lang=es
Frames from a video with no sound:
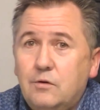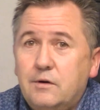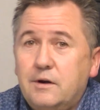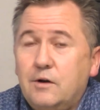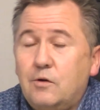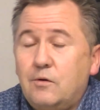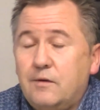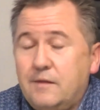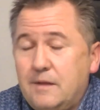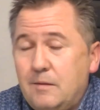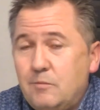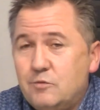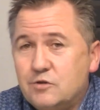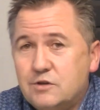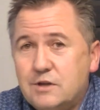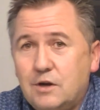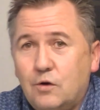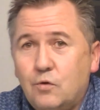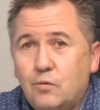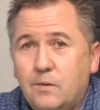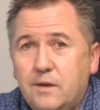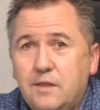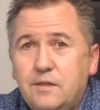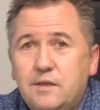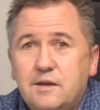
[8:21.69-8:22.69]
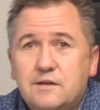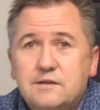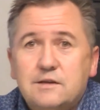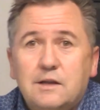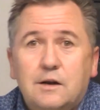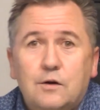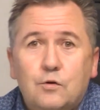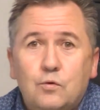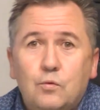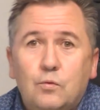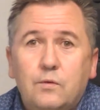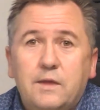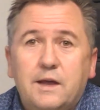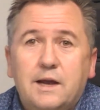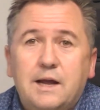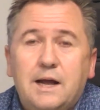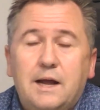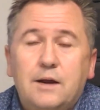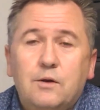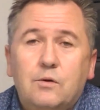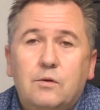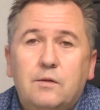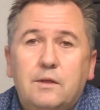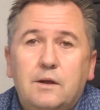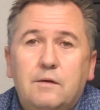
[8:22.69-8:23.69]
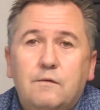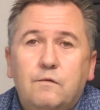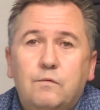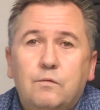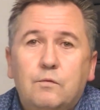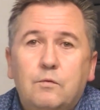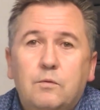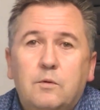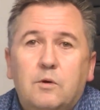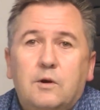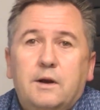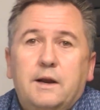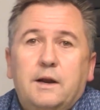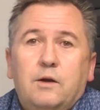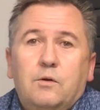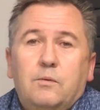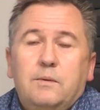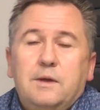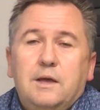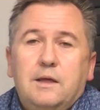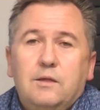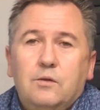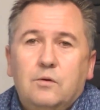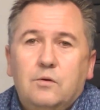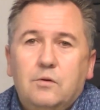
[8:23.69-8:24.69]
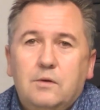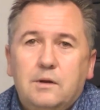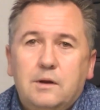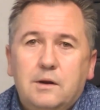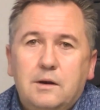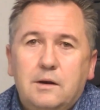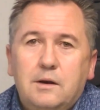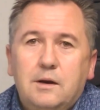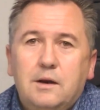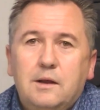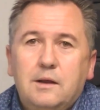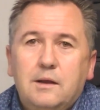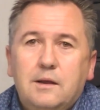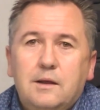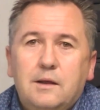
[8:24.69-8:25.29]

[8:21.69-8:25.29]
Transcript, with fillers: Recordamos que el Juvencia es el club decano del fútbol en Oviedo, el